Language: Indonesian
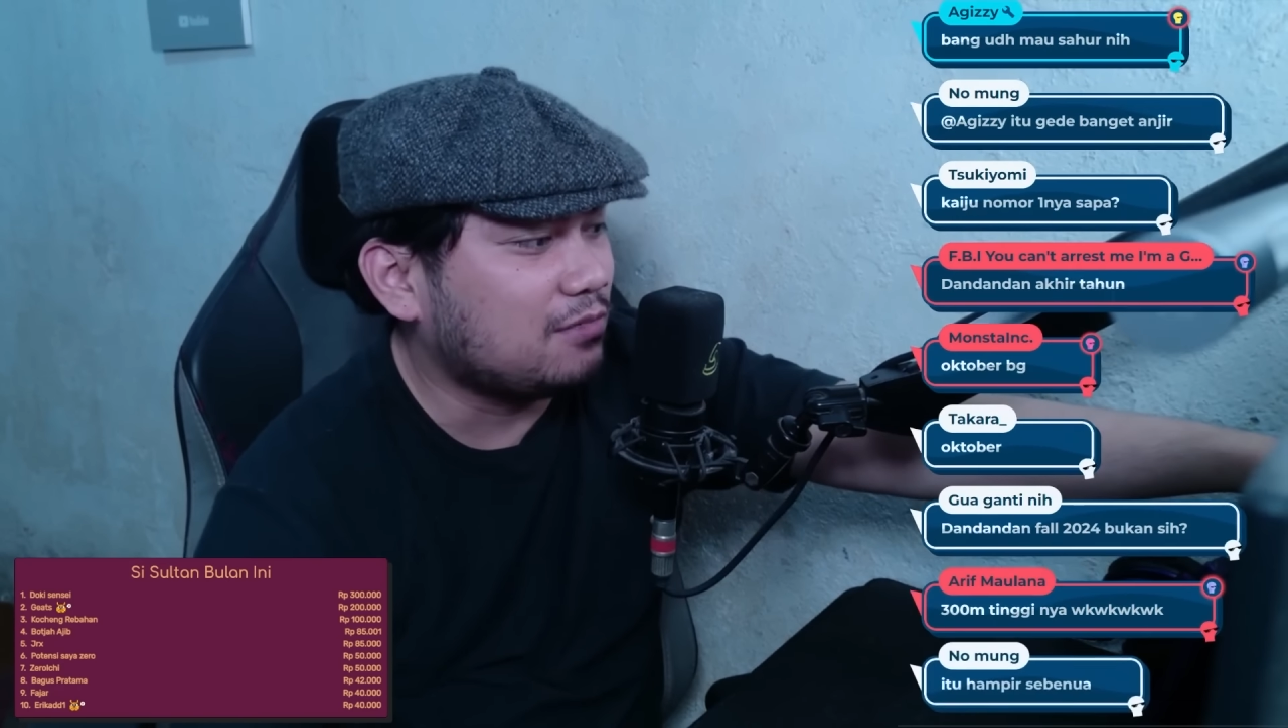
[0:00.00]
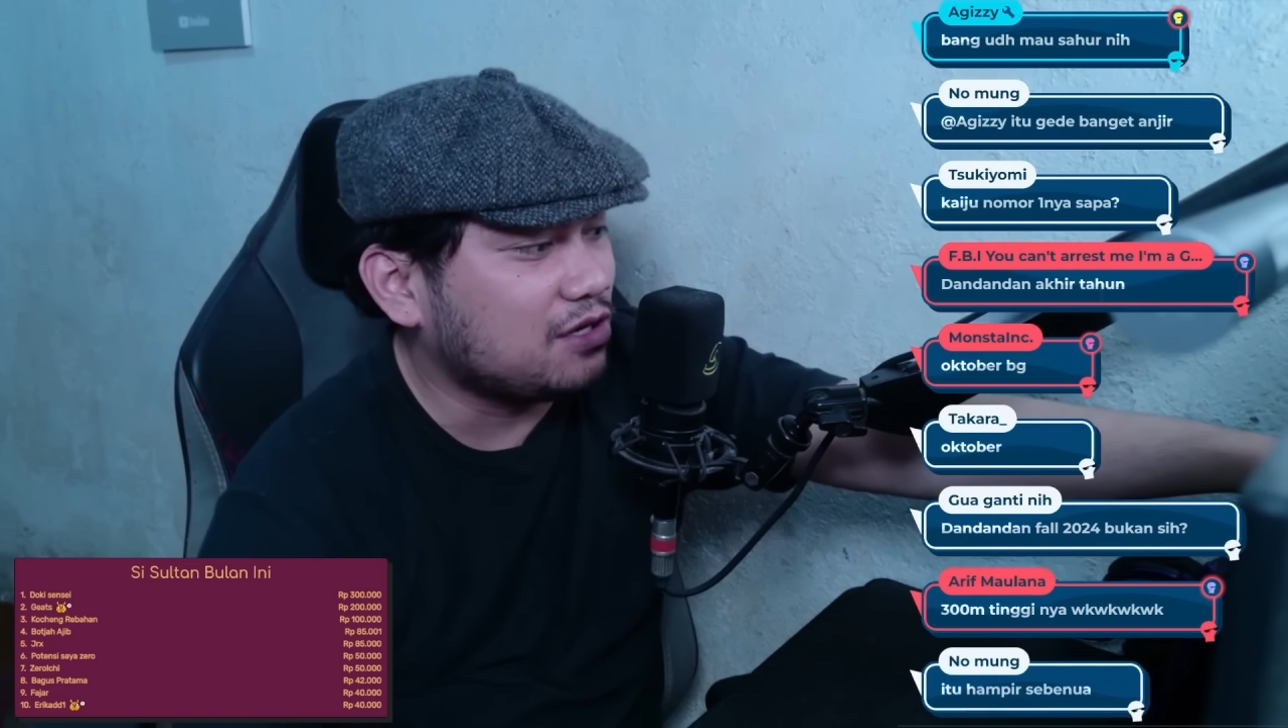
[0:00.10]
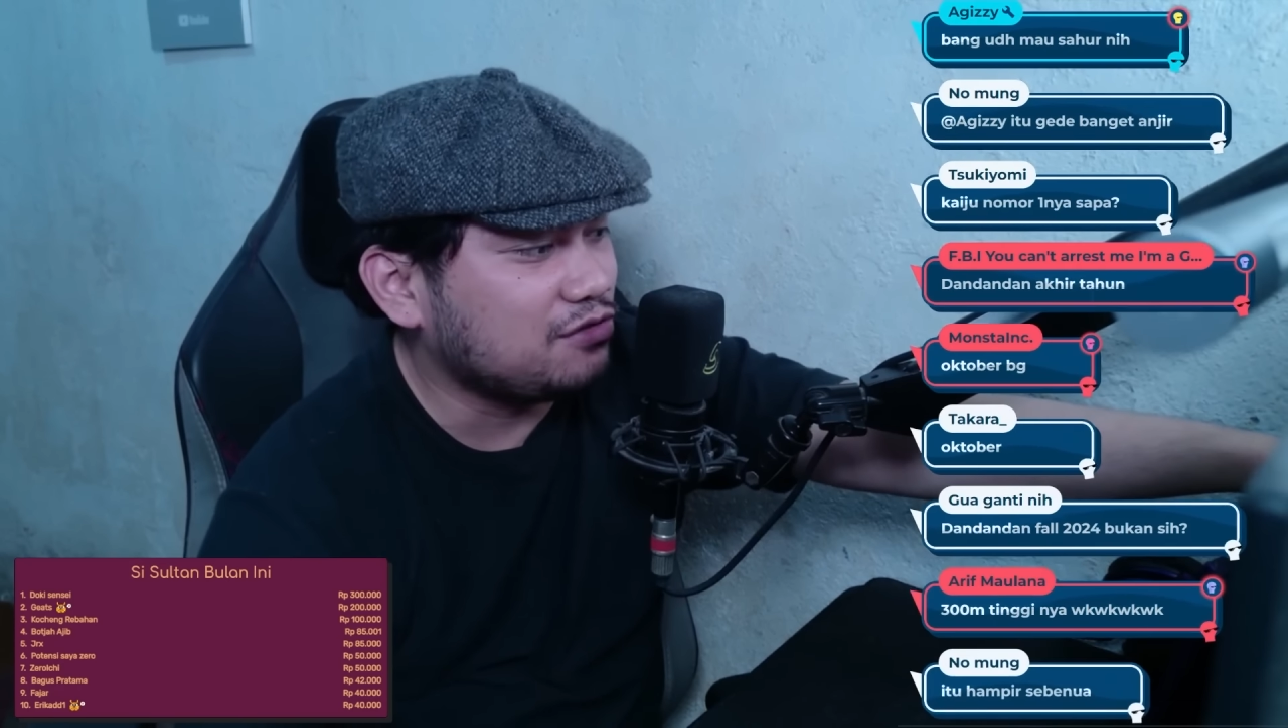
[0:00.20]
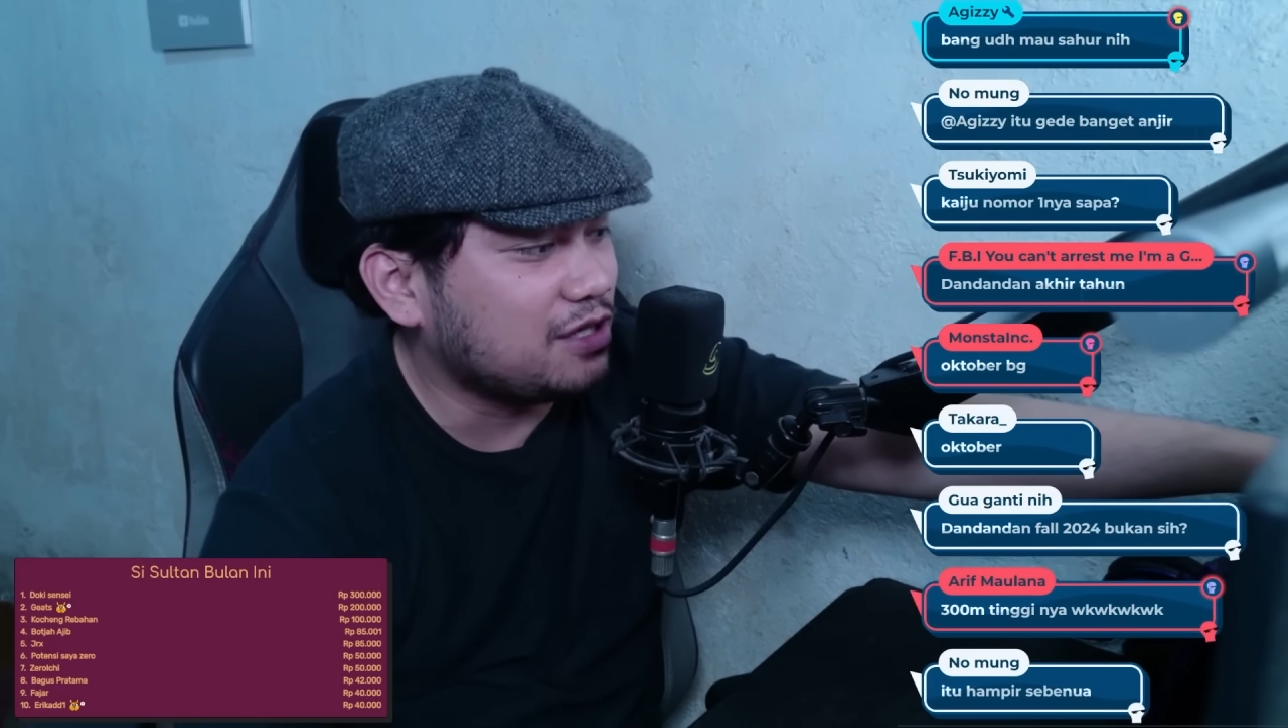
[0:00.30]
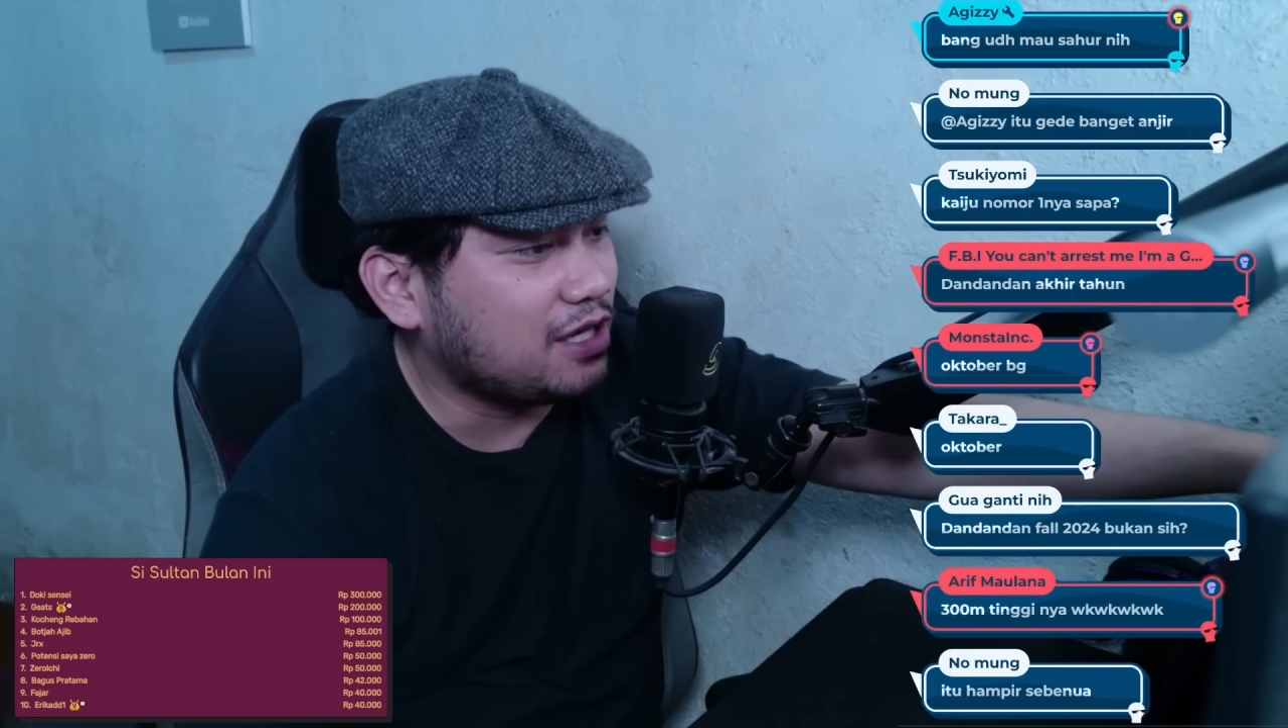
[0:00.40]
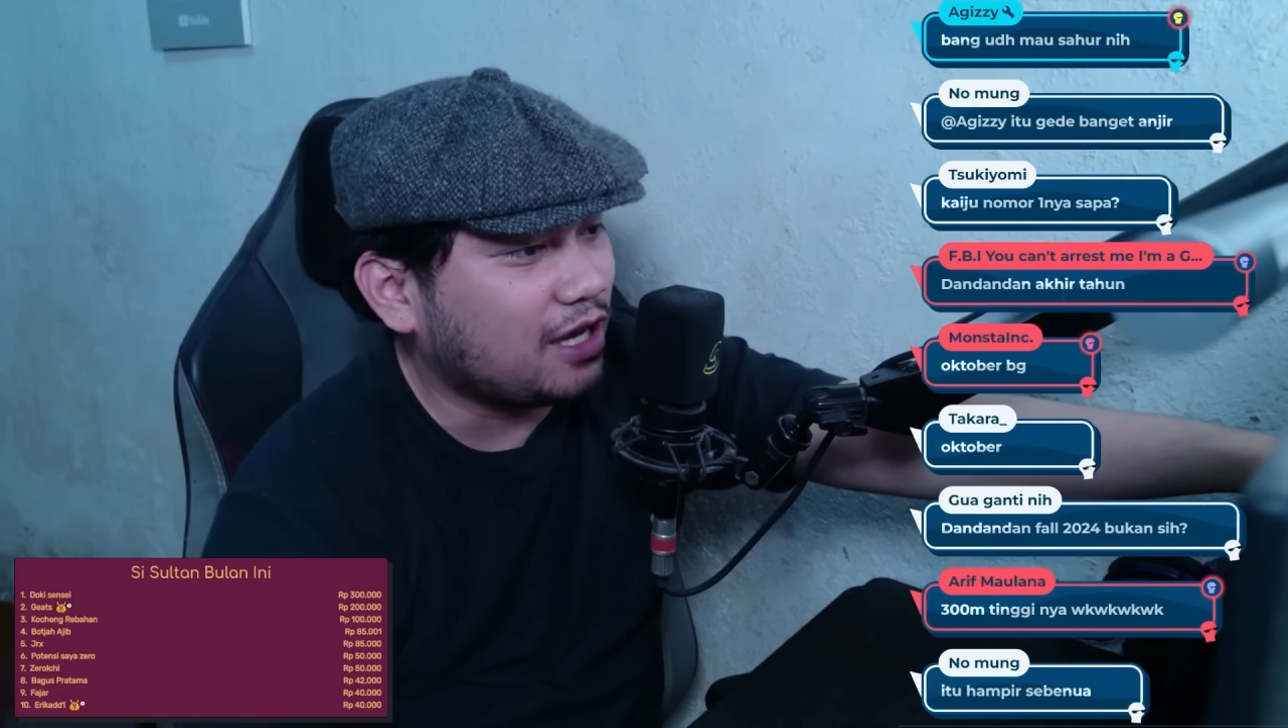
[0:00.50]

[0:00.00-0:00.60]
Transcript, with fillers: manusia jadi